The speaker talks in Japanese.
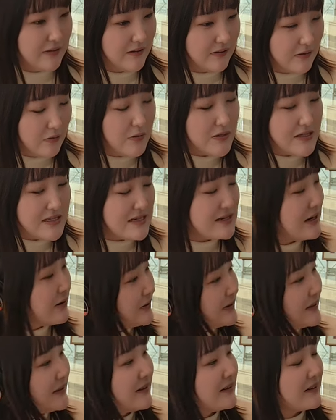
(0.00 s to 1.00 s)
美味しい香
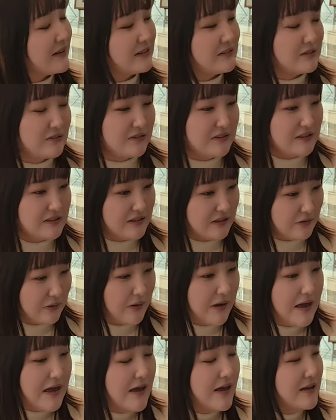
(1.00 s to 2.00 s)
りだけがするんですけど、
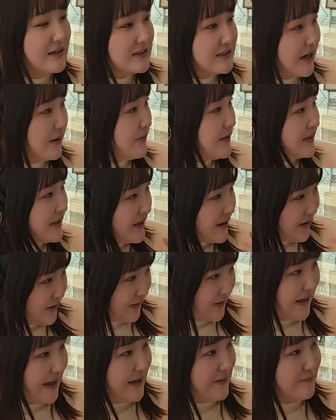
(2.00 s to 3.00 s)
喋ってると
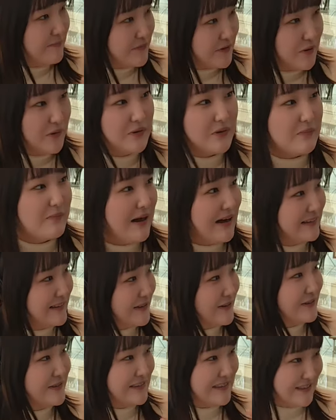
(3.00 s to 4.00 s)
ね、どんどん回って
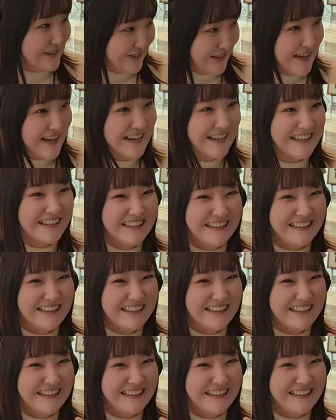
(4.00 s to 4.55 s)
くるんですよね。